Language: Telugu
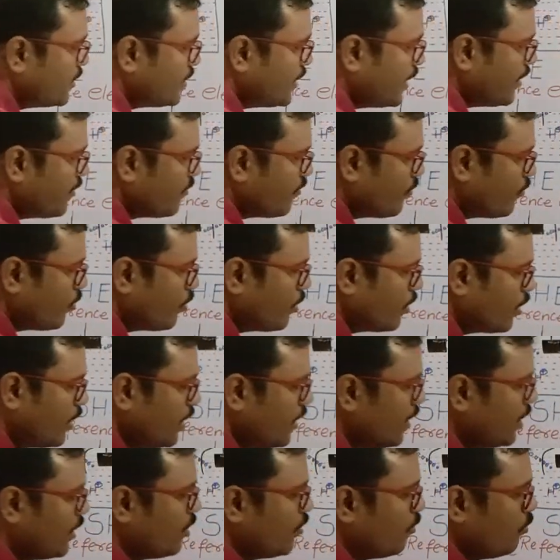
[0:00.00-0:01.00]
త్రీ ఫోర్
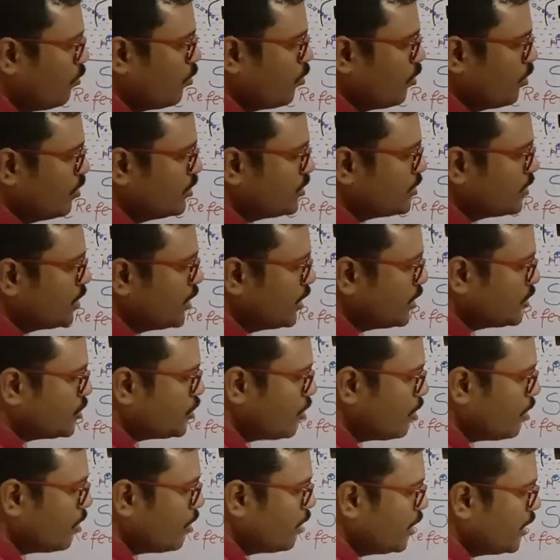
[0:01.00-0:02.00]
వోల్ట్స్
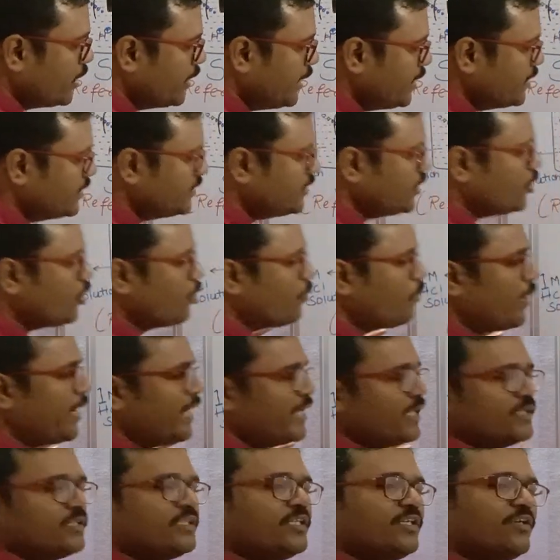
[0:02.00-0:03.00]
సో ఈ జీరో
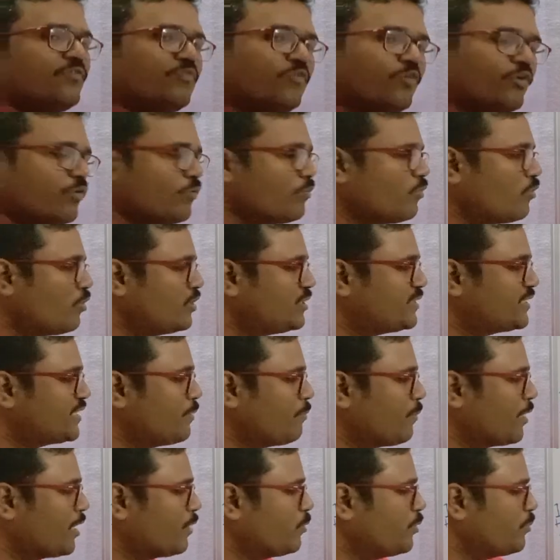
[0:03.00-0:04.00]
పాయింట్ త్రీ ఫోర్
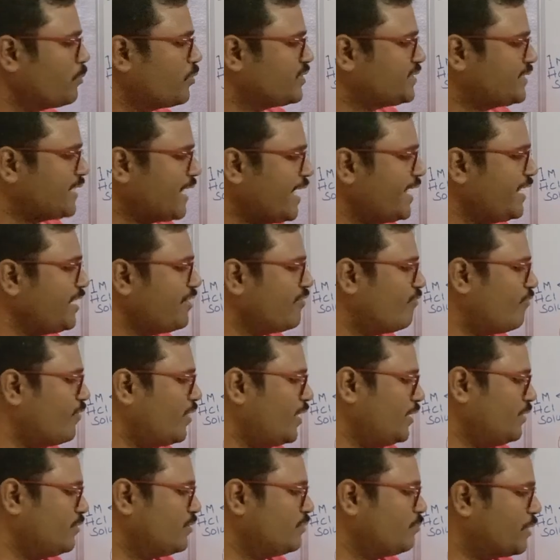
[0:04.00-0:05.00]
వోల్ట్స్కి మనం ఇప్పుడు సైన్
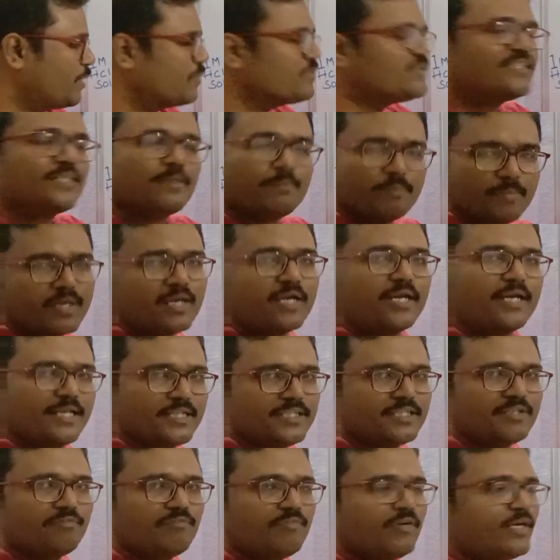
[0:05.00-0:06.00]
ఇవ్వాలి మనం సింబల్
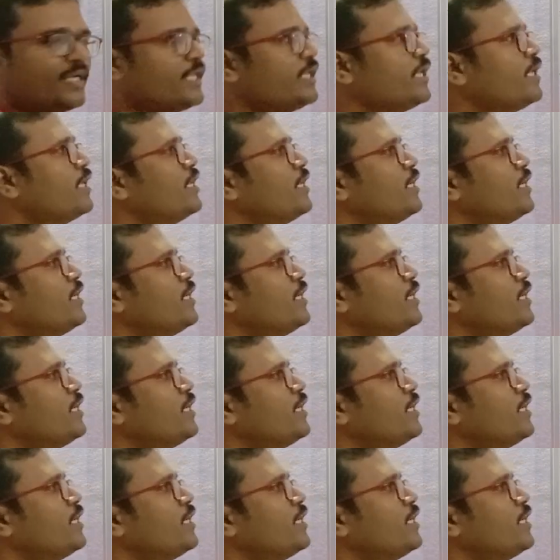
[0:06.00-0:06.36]
అనేది ఇవ్వాలి